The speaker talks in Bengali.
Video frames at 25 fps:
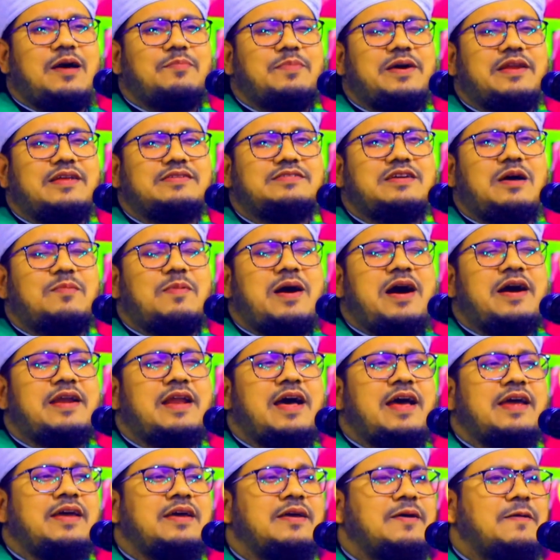ইসলামের
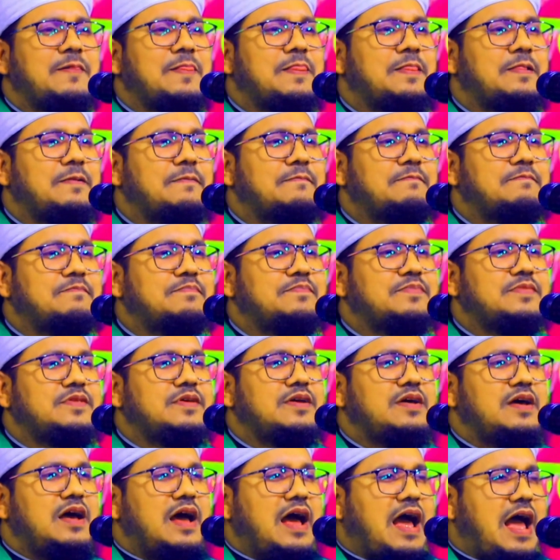জামানায়
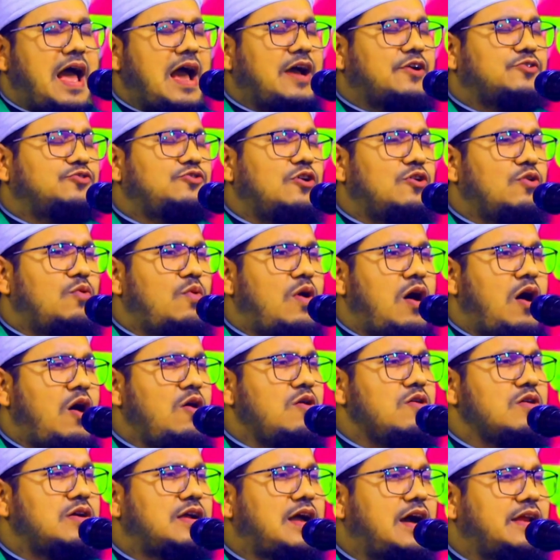একজন
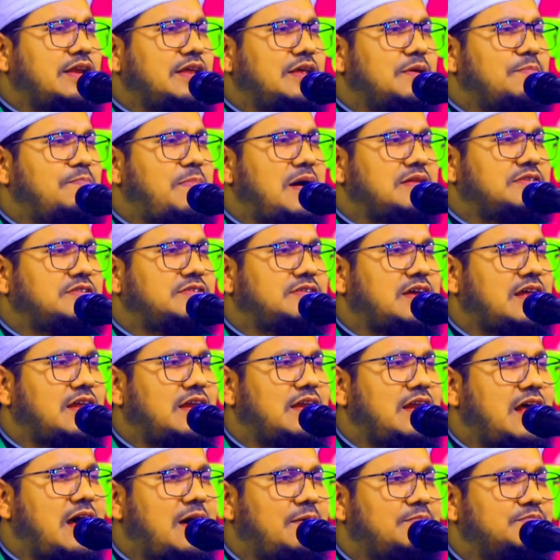অহংকারী বাদশার
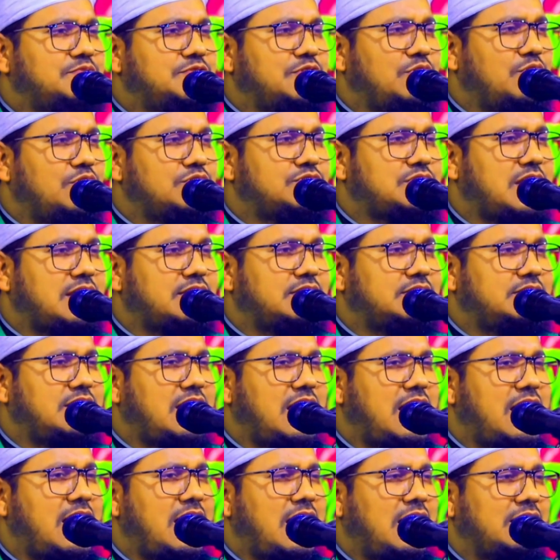নাম ছিল
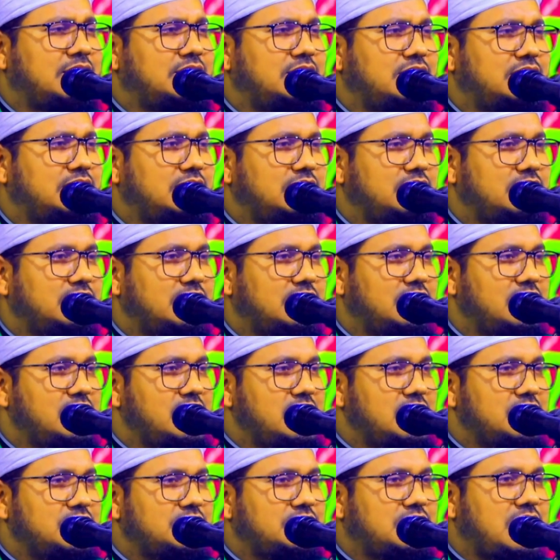সাদ্দা
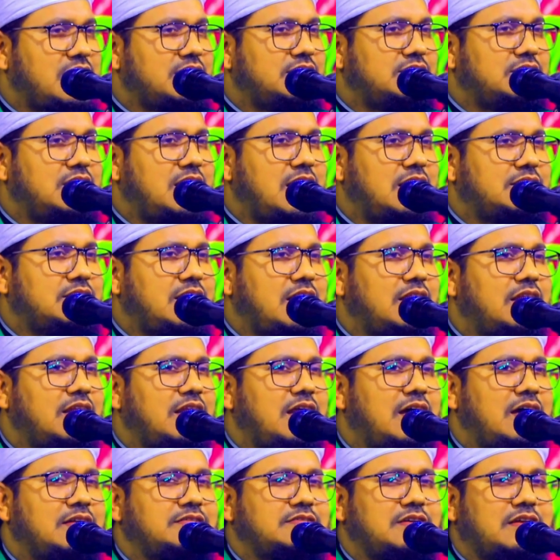সাদ্দাদ
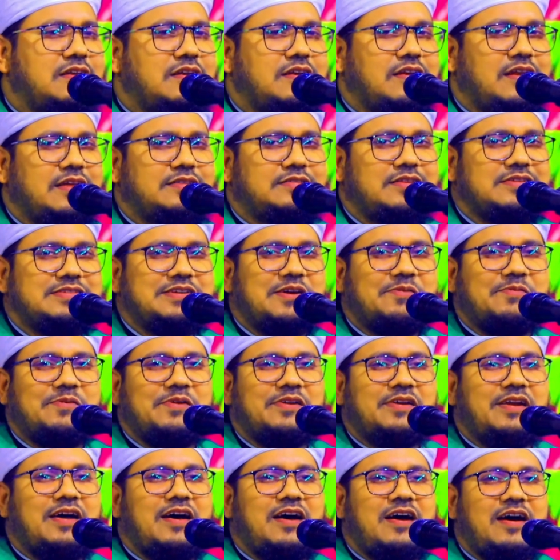আল্লাহ জানলাতে
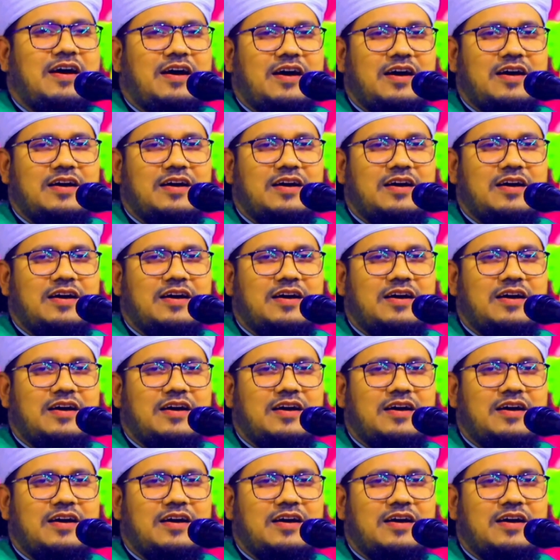যাবে না